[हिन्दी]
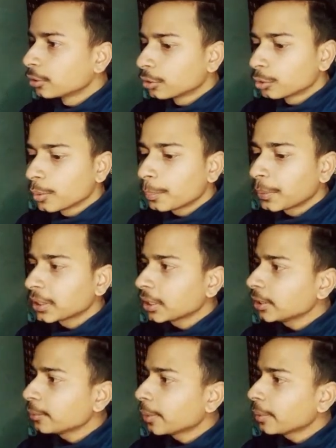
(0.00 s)
तुम्हें पता
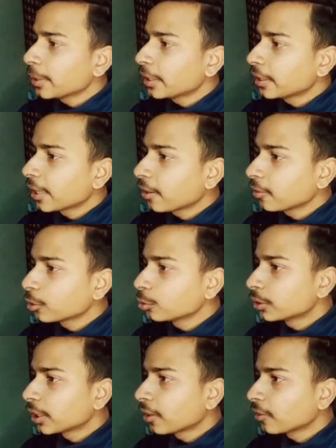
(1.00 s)
नहीं भाई मैं ट्रैवर हूँ
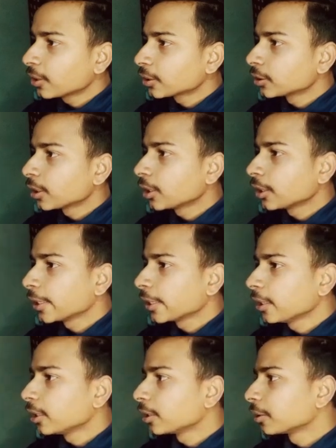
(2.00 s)
ट्रेवर द
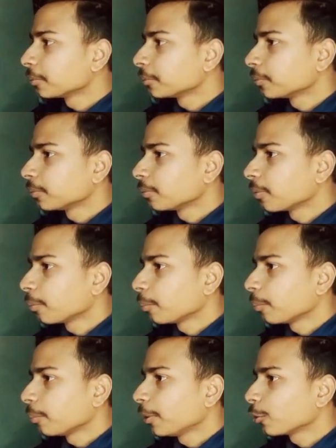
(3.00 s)
ग्रेट
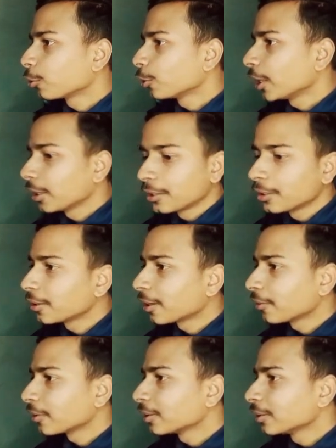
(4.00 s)
मेरे को कोई आइडिया नहीं
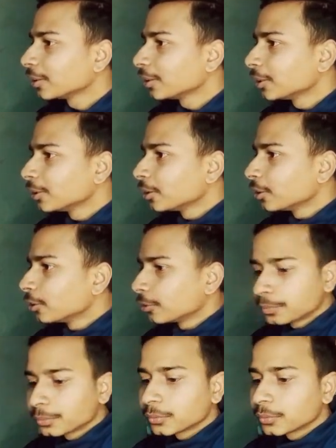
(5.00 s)
ट्रेवर
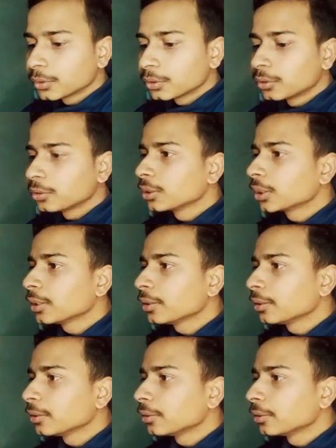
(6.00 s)
ओके